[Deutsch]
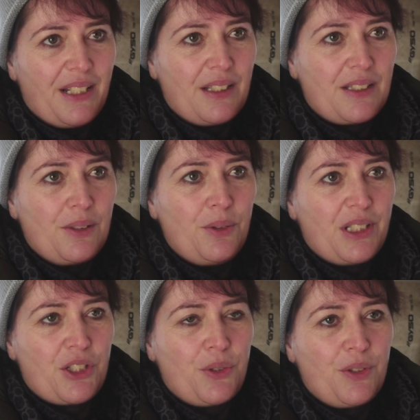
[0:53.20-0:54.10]
sicher, dass die
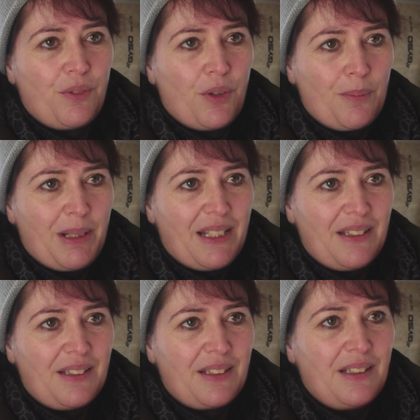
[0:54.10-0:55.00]
Leute schön warm haben
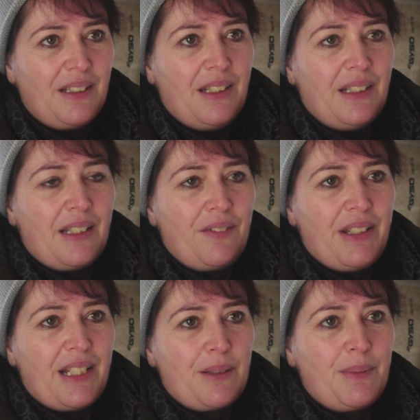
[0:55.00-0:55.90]
dann
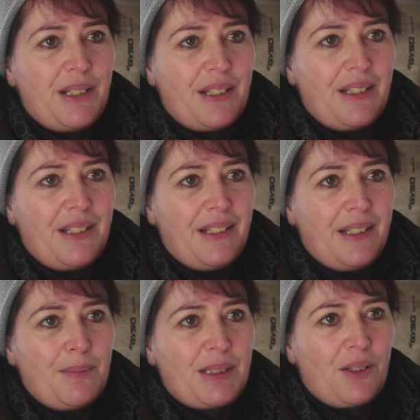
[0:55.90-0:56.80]
werden wir
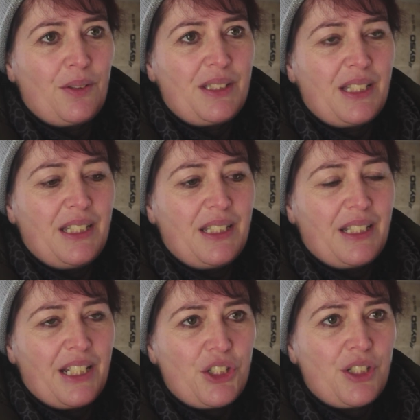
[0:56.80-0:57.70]
äh, das Ganze in einen
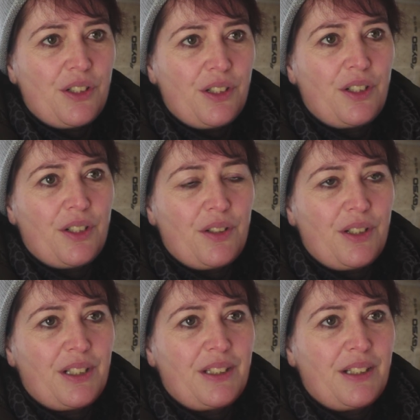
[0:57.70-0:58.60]

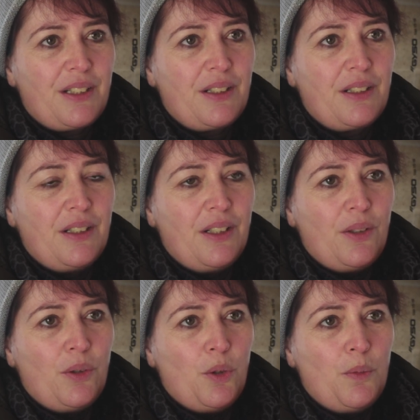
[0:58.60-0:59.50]
Restaurantcharakter
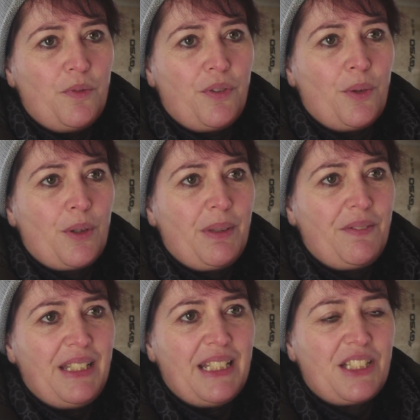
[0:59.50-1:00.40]
umformen,
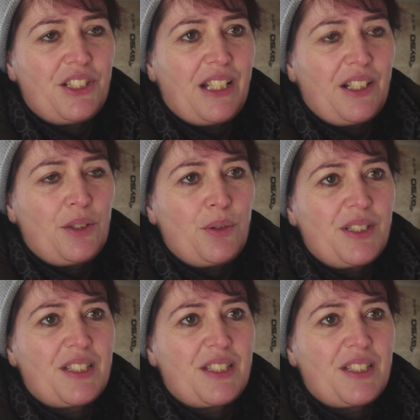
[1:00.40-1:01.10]
weil jetzt ist es eigentlich nur ein